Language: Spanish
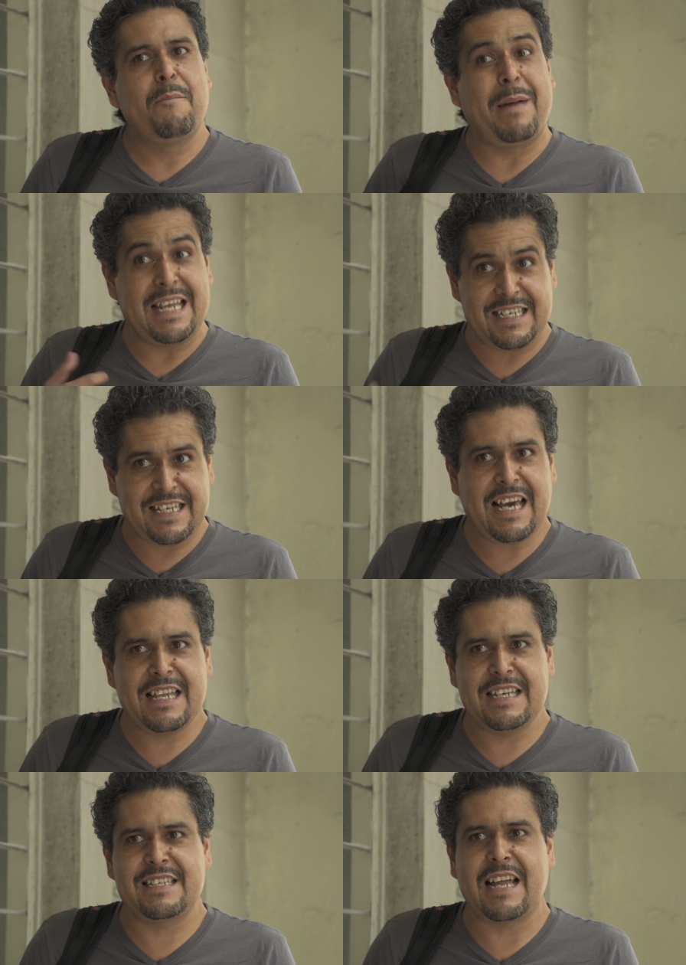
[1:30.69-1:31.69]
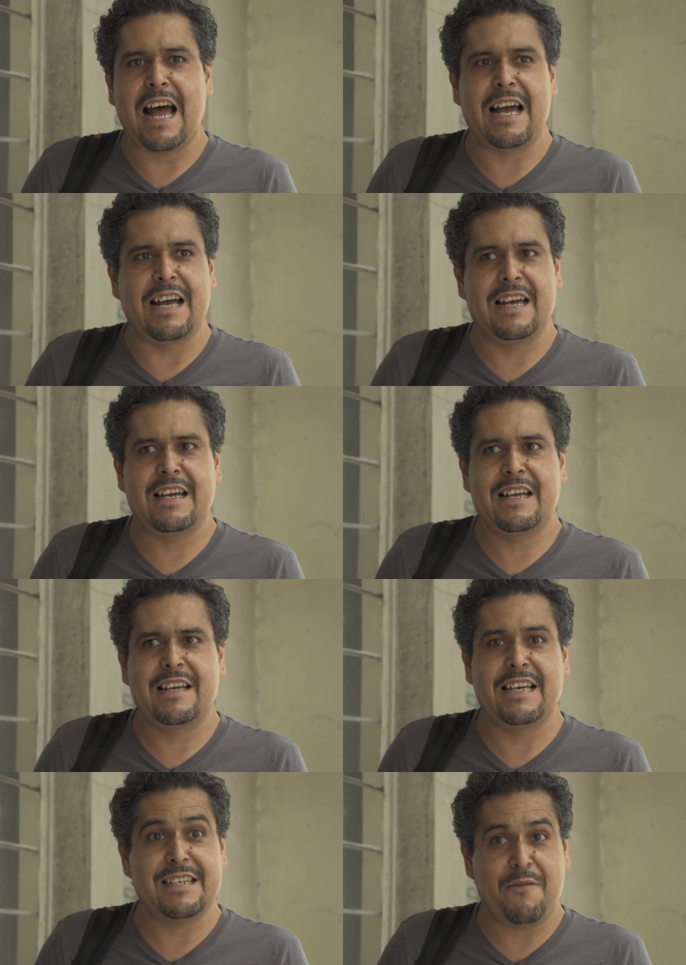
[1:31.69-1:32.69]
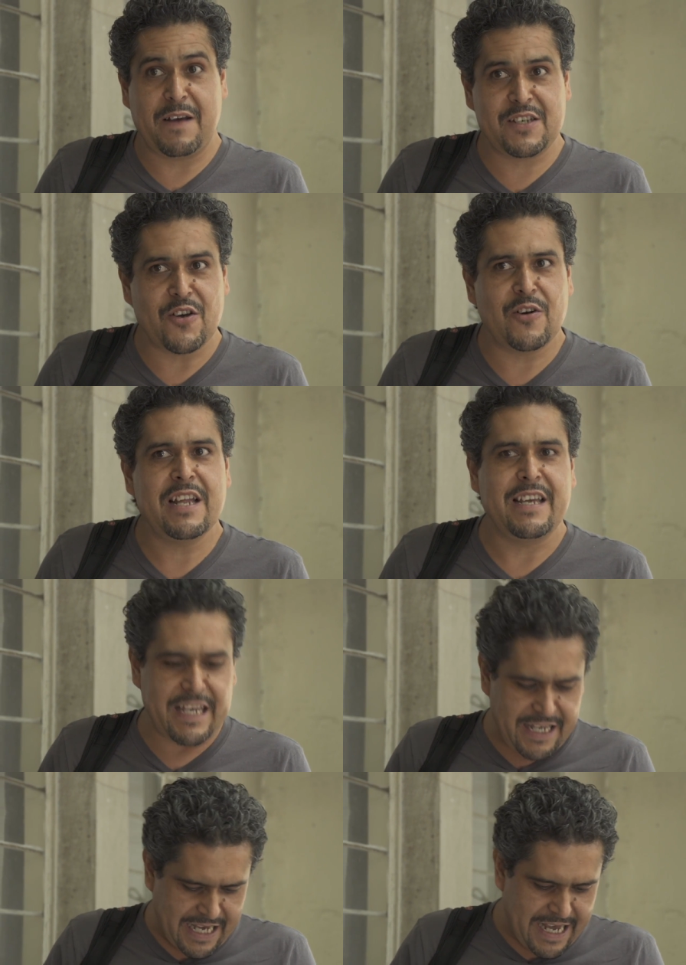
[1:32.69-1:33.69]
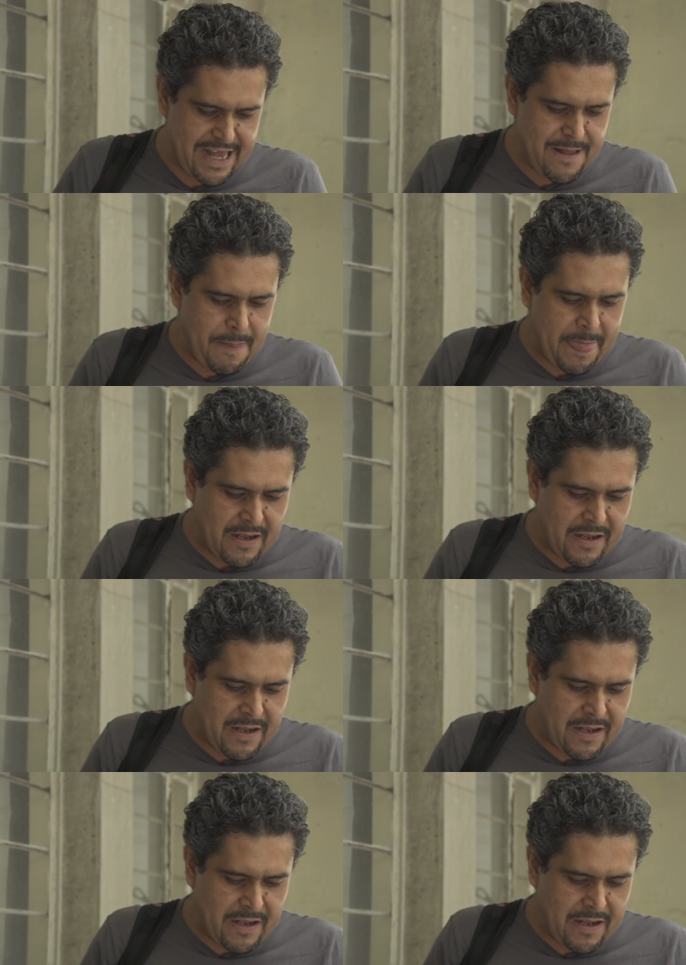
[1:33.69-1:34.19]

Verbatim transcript: padecían esta afección y el